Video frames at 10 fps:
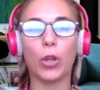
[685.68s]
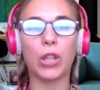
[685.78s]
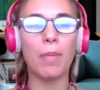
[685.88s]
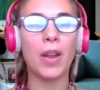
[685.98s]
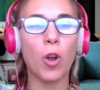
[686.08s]

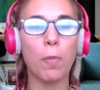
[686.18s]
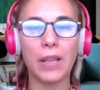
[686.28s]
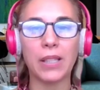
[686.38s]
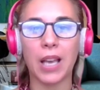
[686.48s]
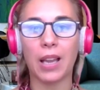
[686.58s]
pero también nos
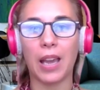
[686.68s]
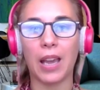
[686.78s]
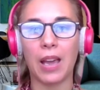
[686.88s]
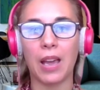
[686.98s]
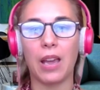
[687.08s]
pasa
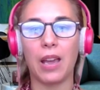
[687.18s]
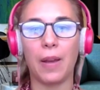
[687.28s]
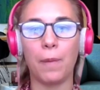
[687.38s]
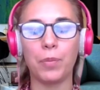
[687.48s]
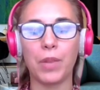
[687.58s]
que
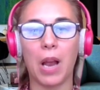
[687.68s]
eh,